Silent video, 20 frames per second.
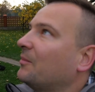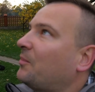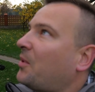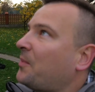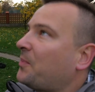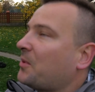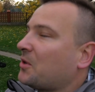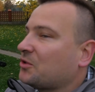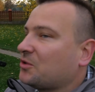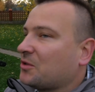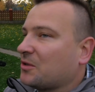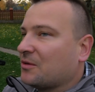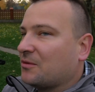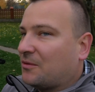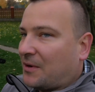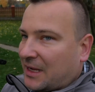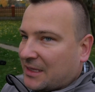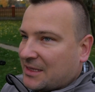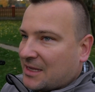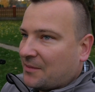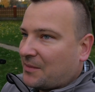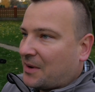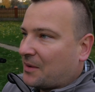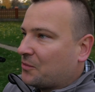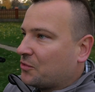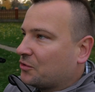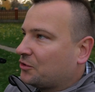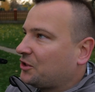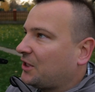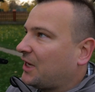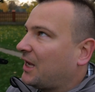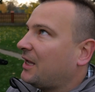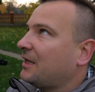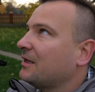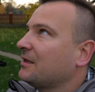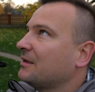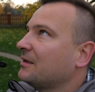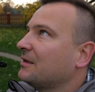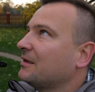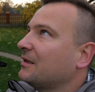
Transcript: Poproś ładnie mamusię,